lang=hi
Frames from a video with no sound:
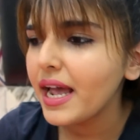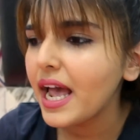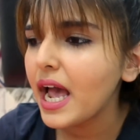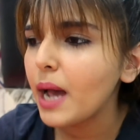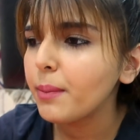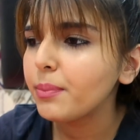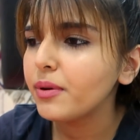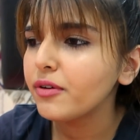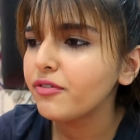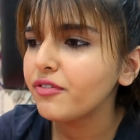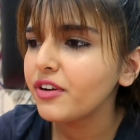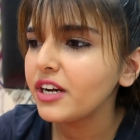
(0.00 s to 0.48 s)
माई
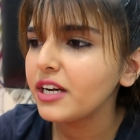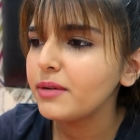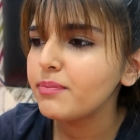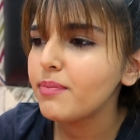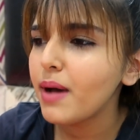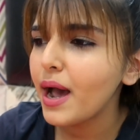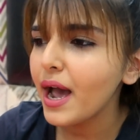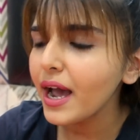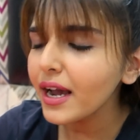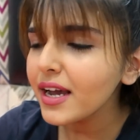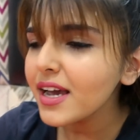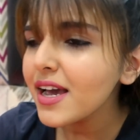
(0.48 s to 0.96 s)
हैप्पी
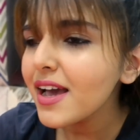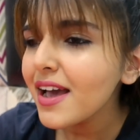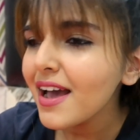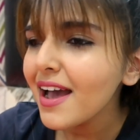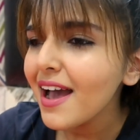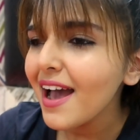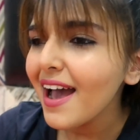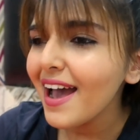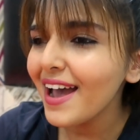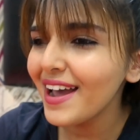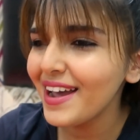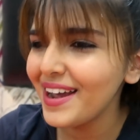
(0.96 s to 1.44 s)
फीडबैक
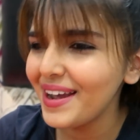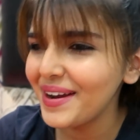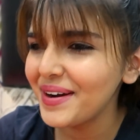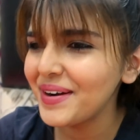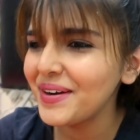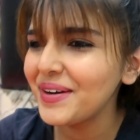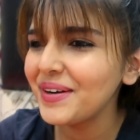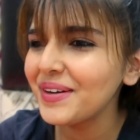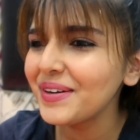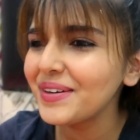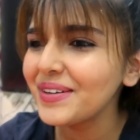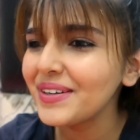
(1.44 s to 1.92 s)

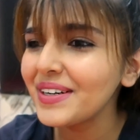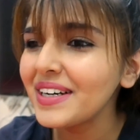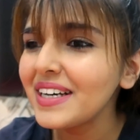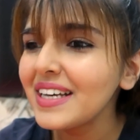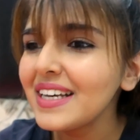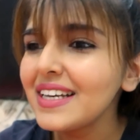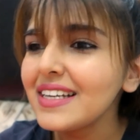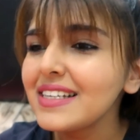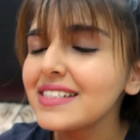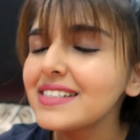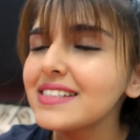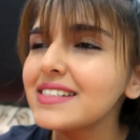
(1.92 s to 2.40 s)
एंड
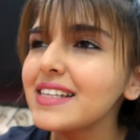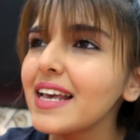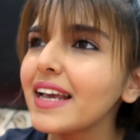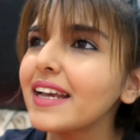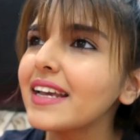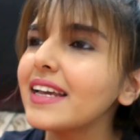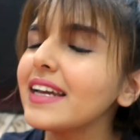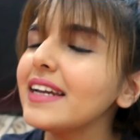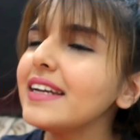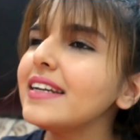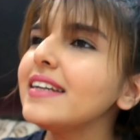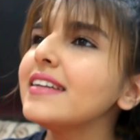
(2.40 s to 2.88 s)

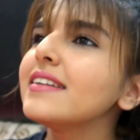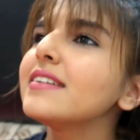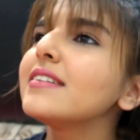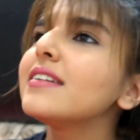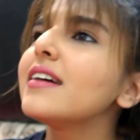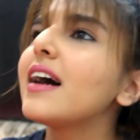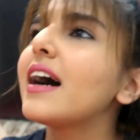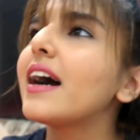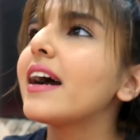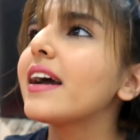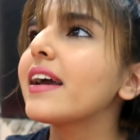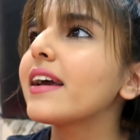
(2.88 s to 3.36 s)
सेकेंड
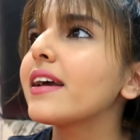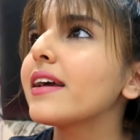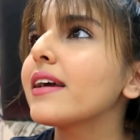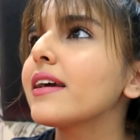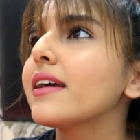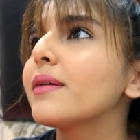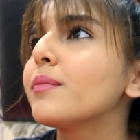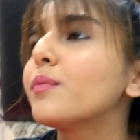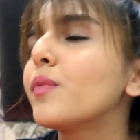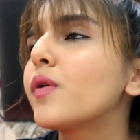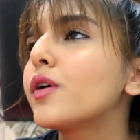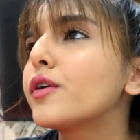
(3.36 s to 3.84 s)

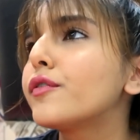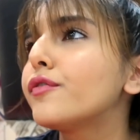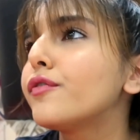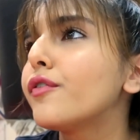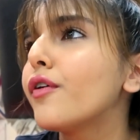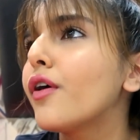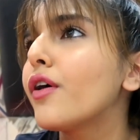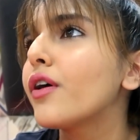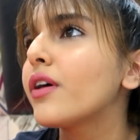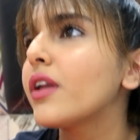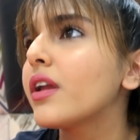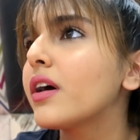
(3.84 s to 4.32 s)
आई बुक
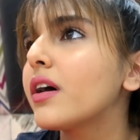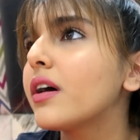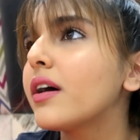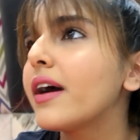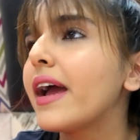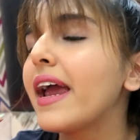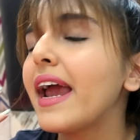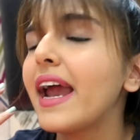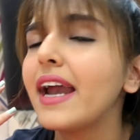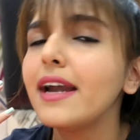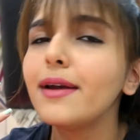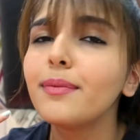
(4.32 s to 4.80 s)
फॉर अ
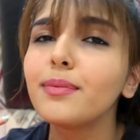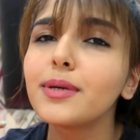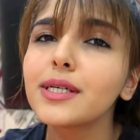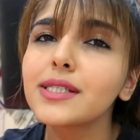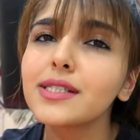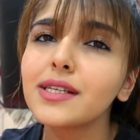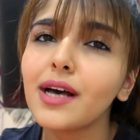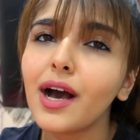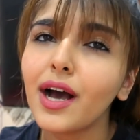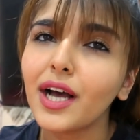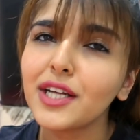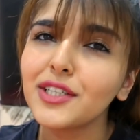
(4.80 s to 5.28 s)
हेड
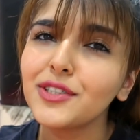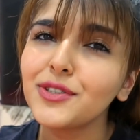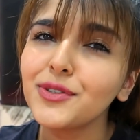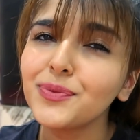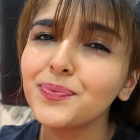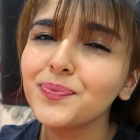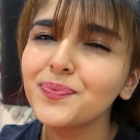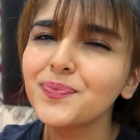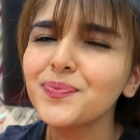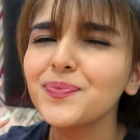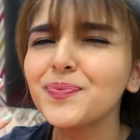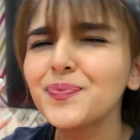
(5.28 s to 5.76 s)

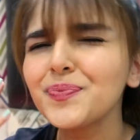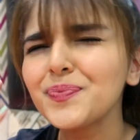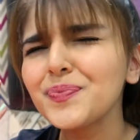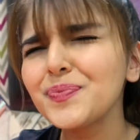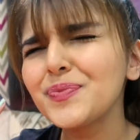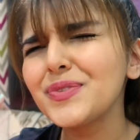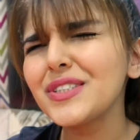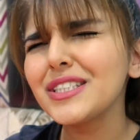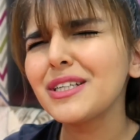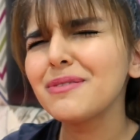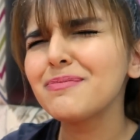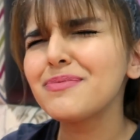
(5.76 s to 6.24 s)
मसाज
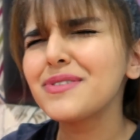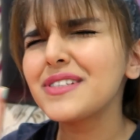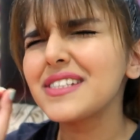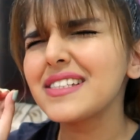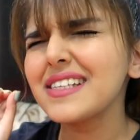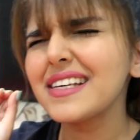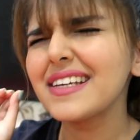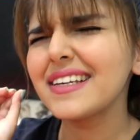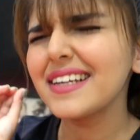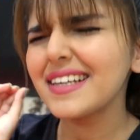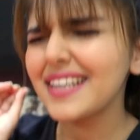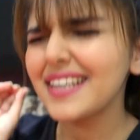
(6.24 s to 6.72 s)
सबसे